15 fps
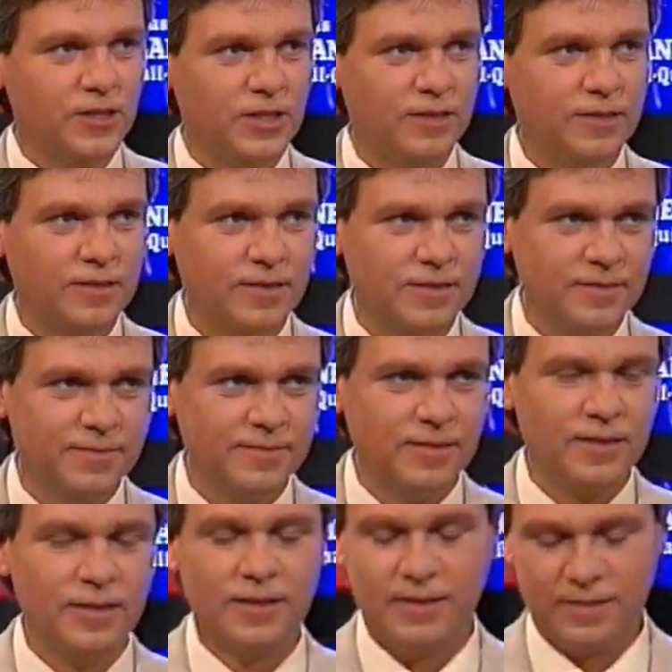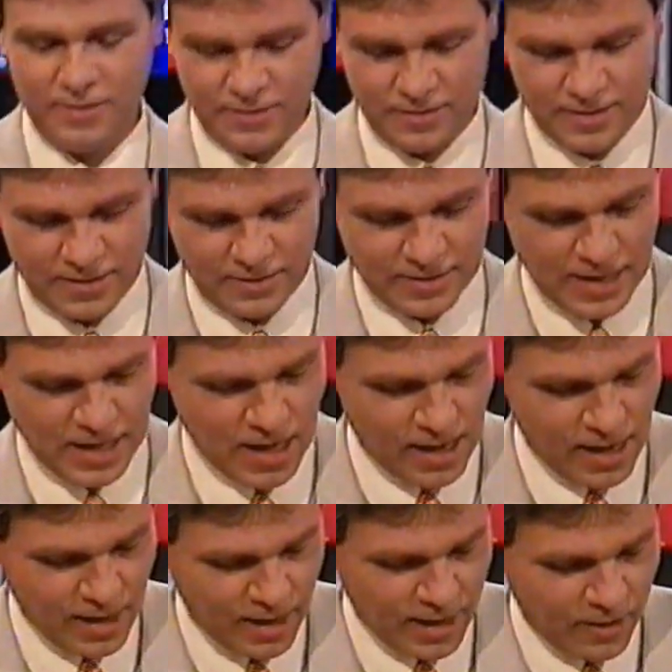Geschichte. Ne? Sehr Ach, grauenvoll.
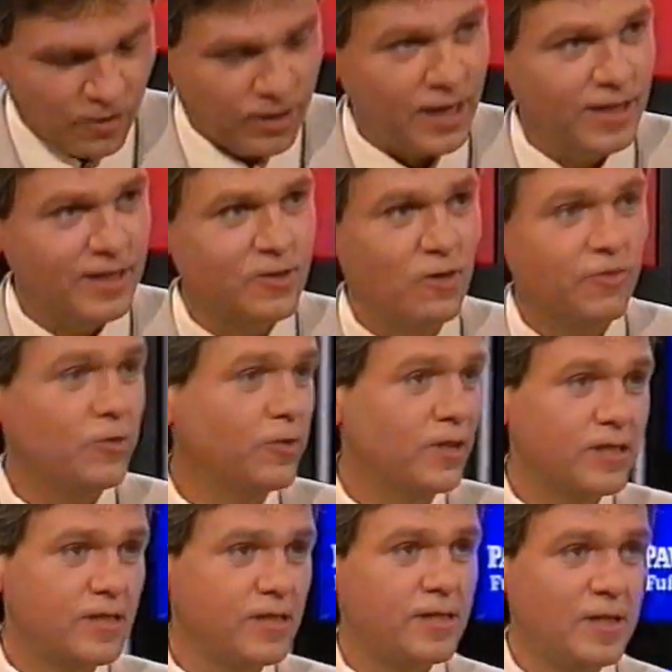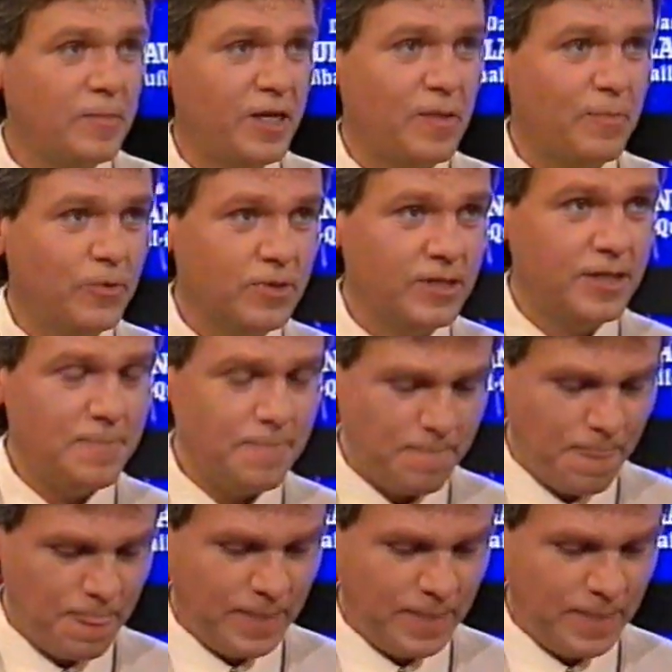Okay, ich hoffe, du kriegst jetzt jede Menge Punkte.